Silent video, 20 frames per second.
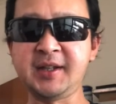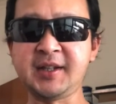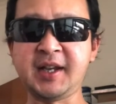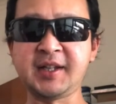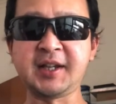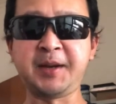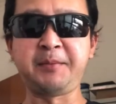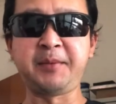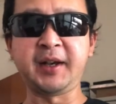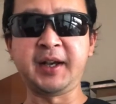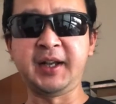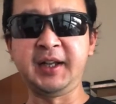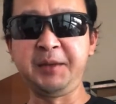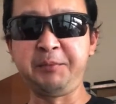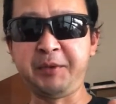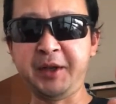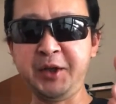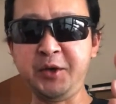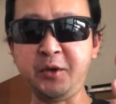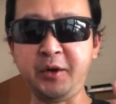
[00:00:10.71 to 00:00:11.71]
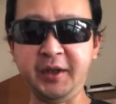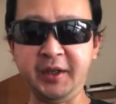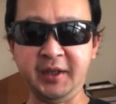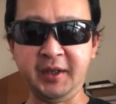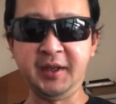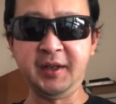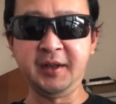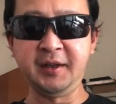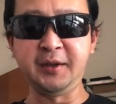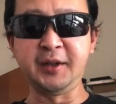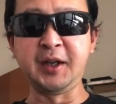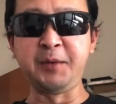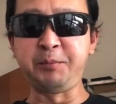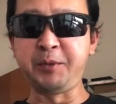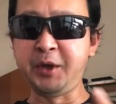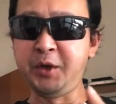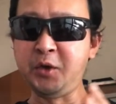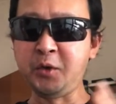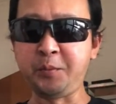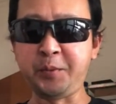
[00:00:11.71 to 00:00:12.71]
saya sampaikan di video ini dan
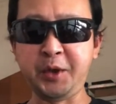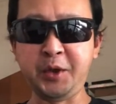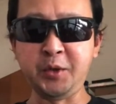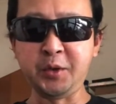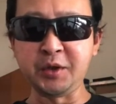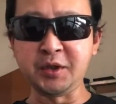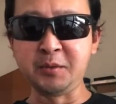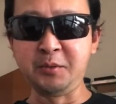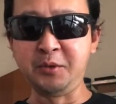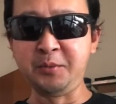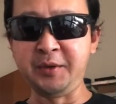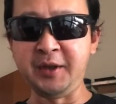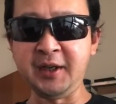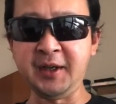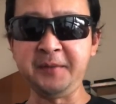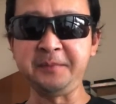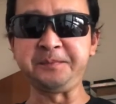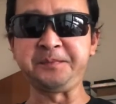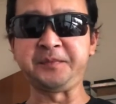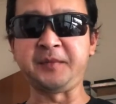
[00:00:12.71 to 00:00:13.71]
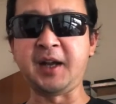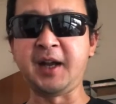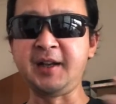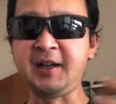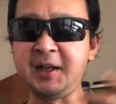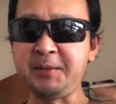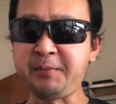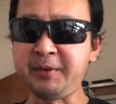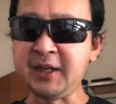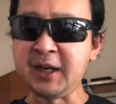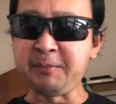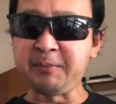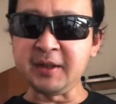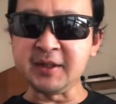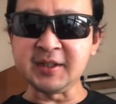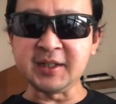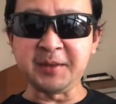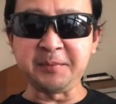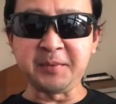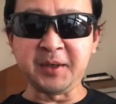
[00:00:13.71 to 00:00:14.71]
video-video sebelumnya adalah pendapat
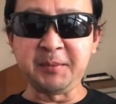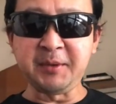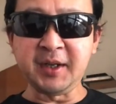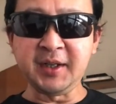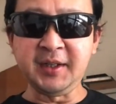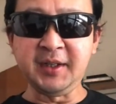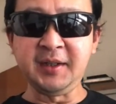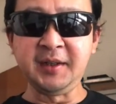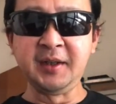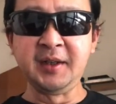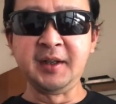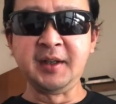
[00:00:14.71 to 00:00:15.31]
saya pribadi